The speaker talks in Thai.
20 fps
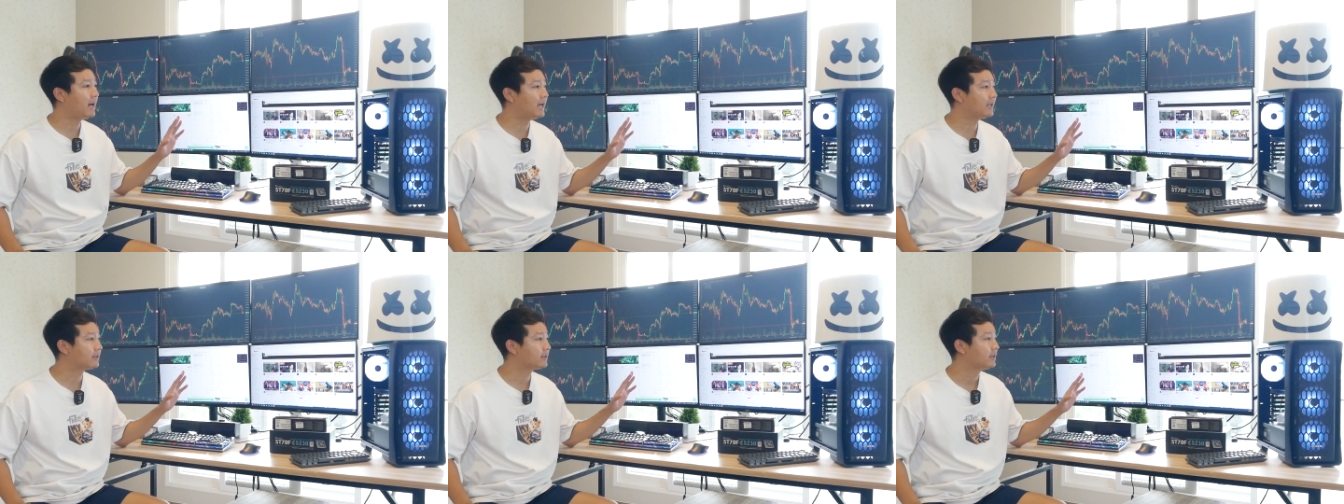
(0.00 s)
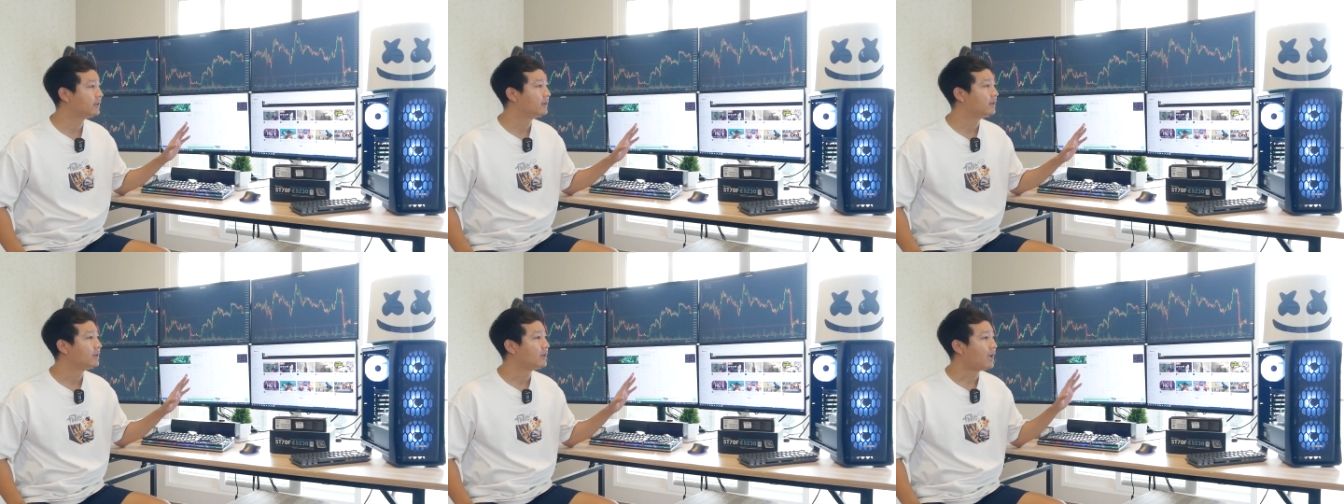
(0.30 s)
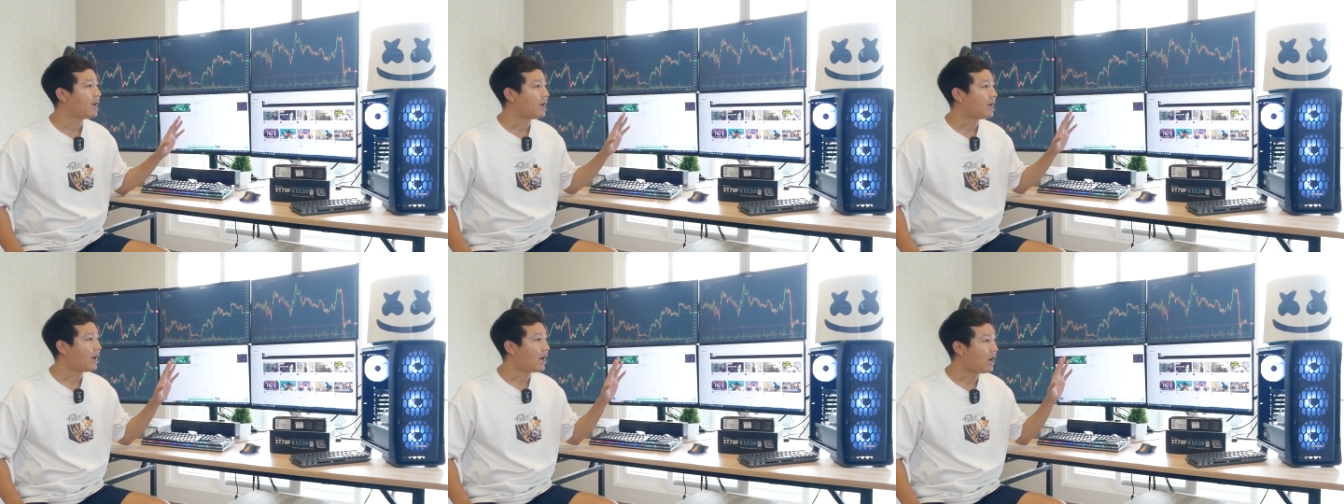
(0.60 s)
มารถ
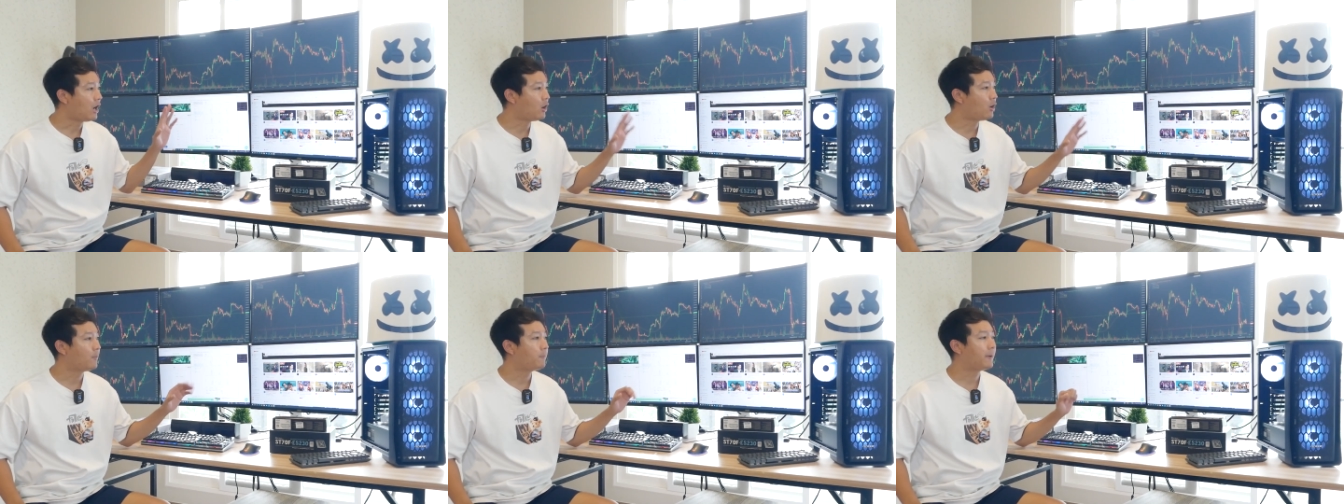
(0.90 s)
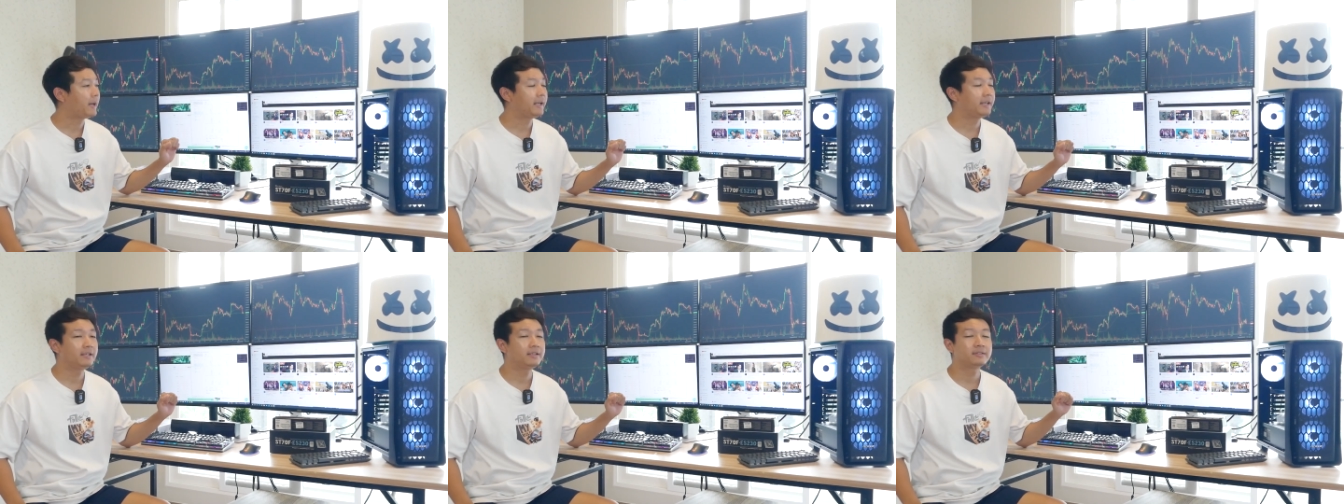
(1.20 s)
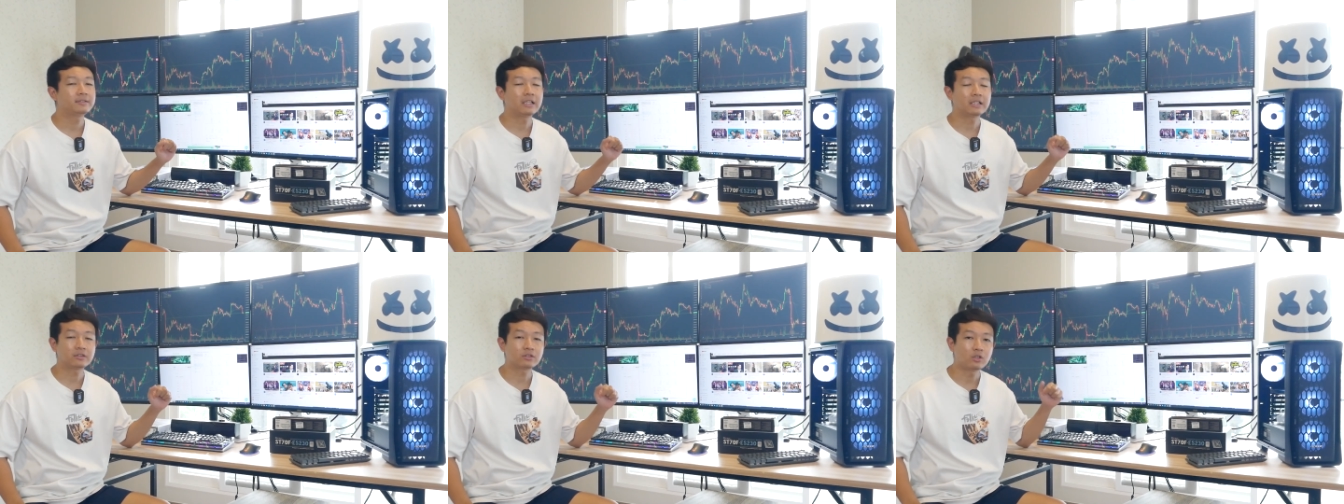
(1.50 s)
เอาไป
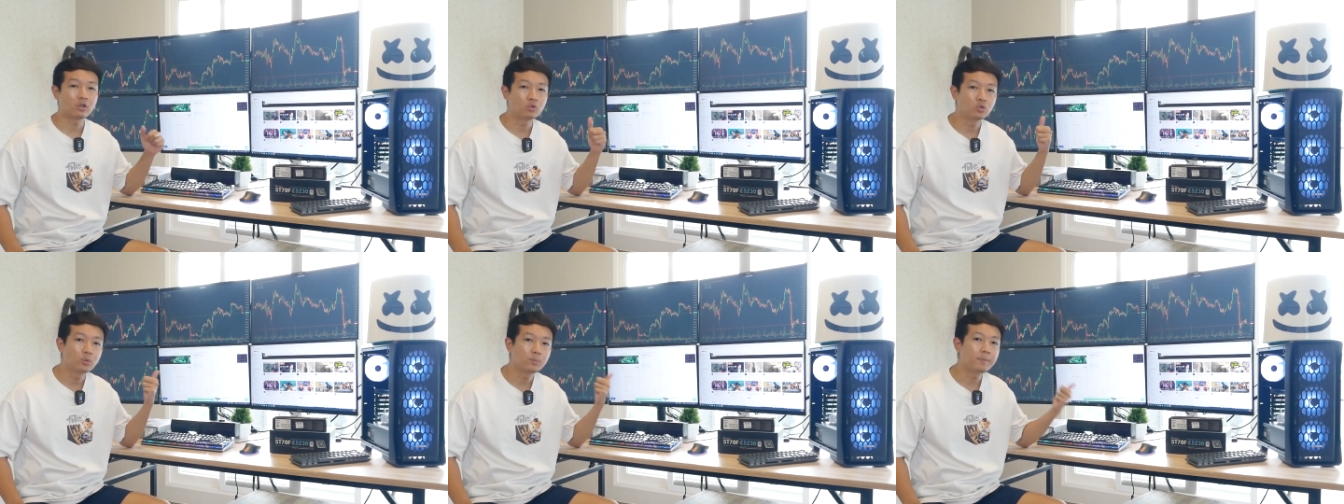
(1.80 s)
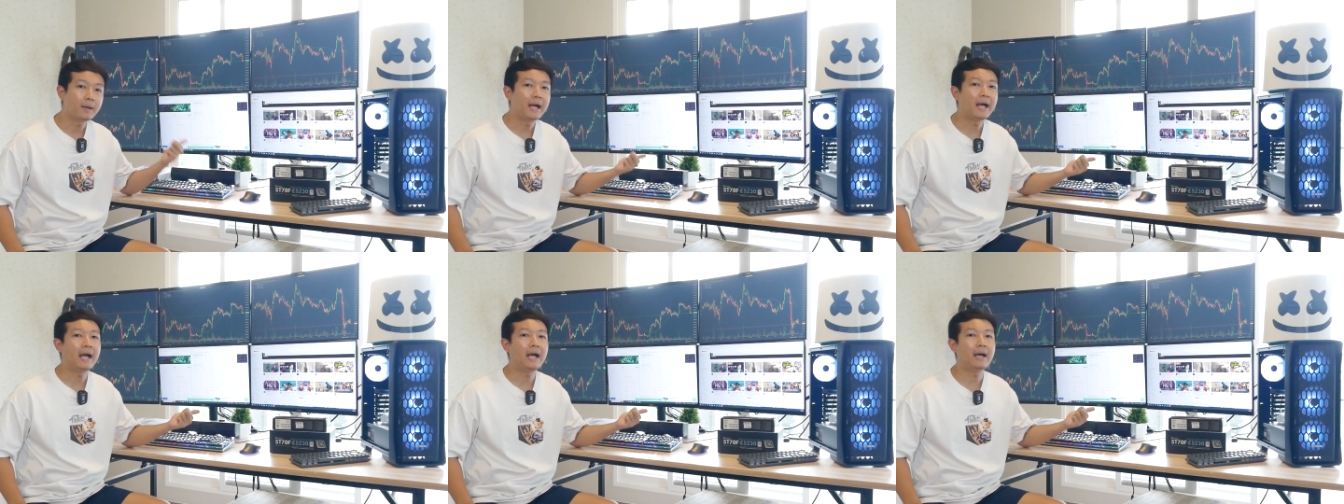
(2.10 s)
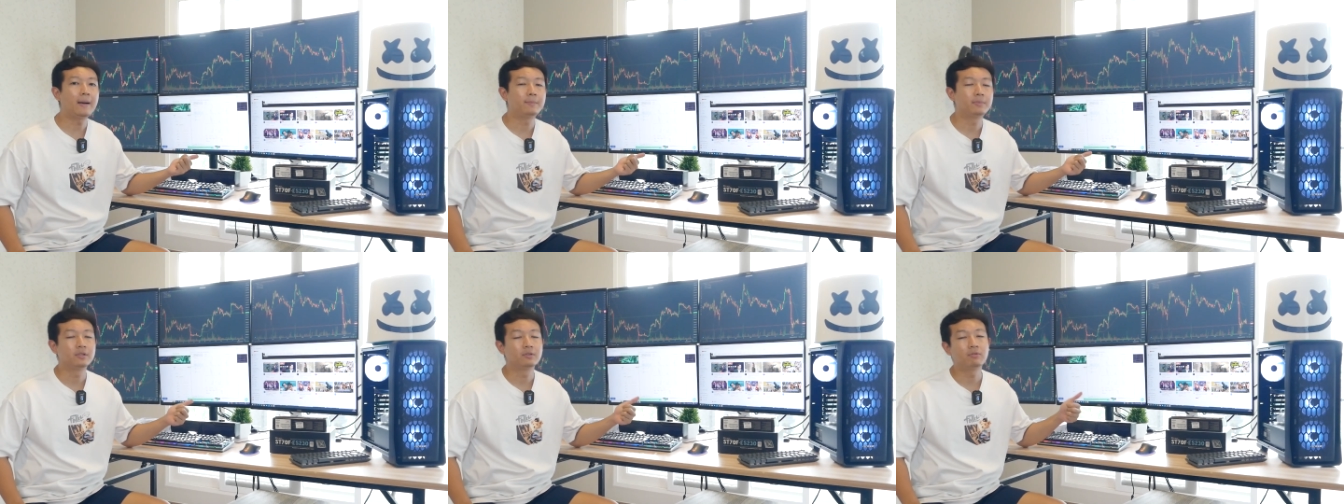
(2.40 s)
ตัดต่อรูป
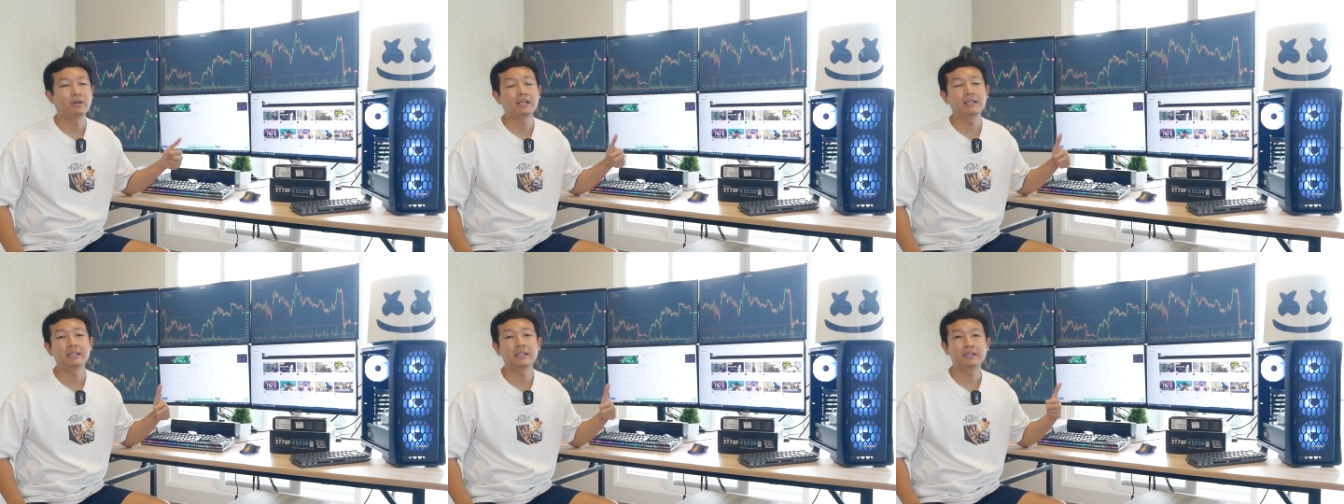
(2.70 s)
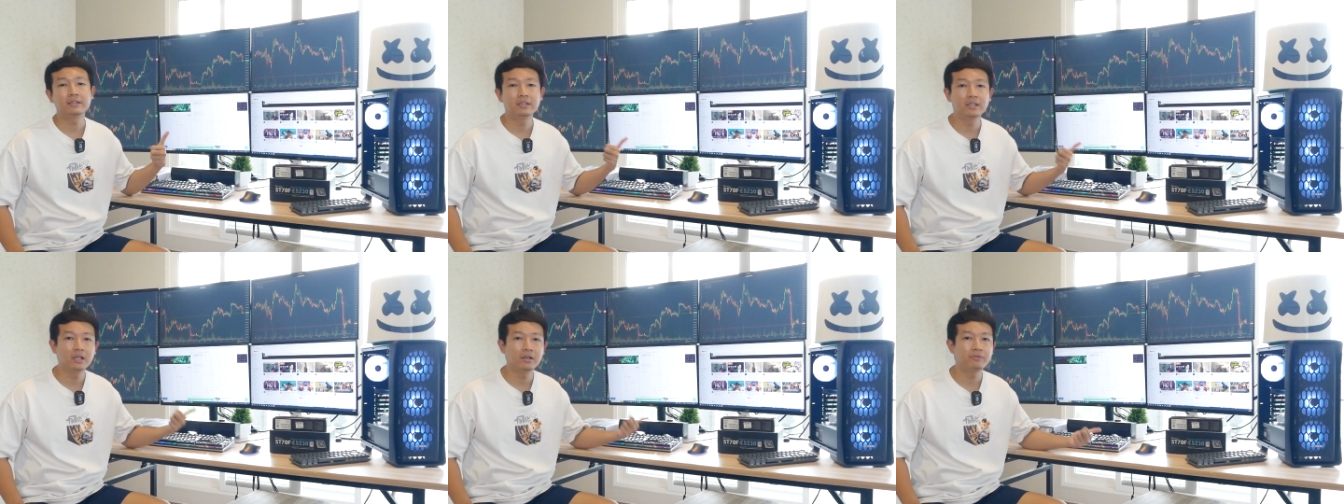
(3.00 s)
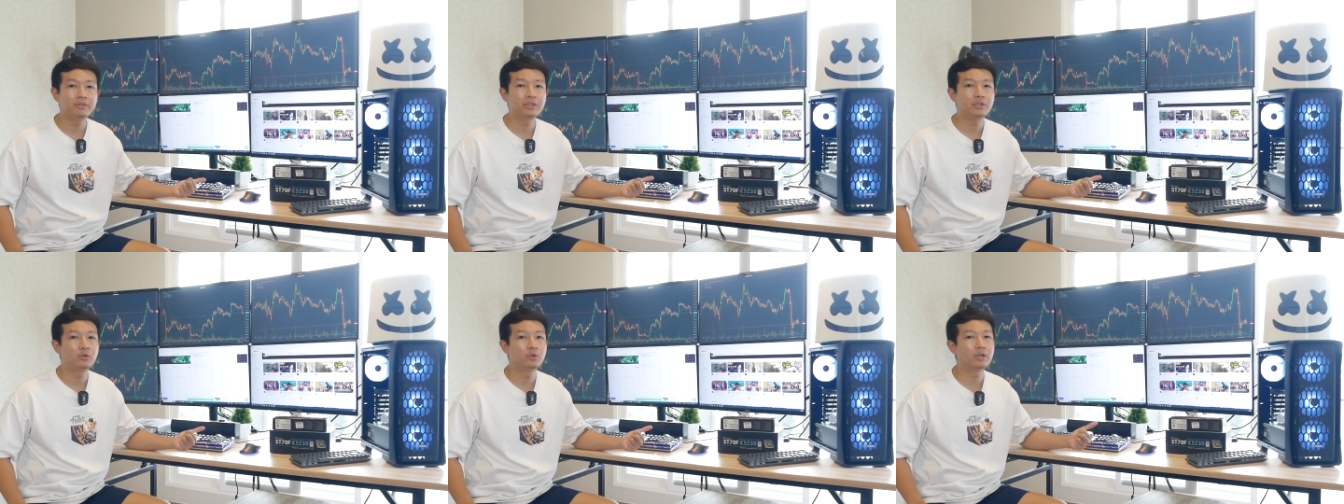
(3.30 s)
ภาพหรือว่าเรนเดอ
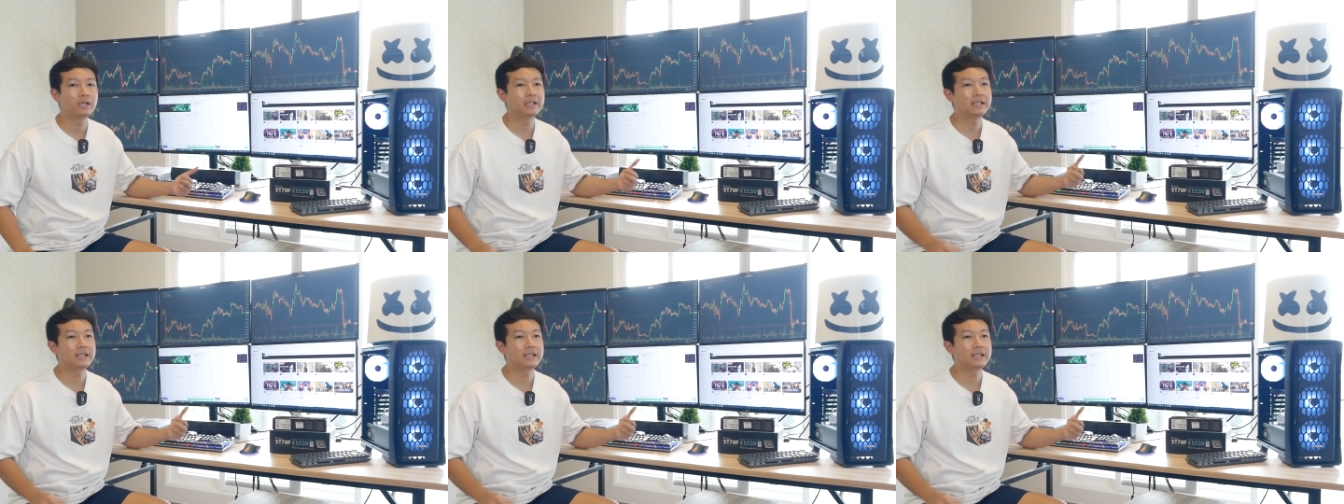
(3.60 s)
ร์วิดีโอ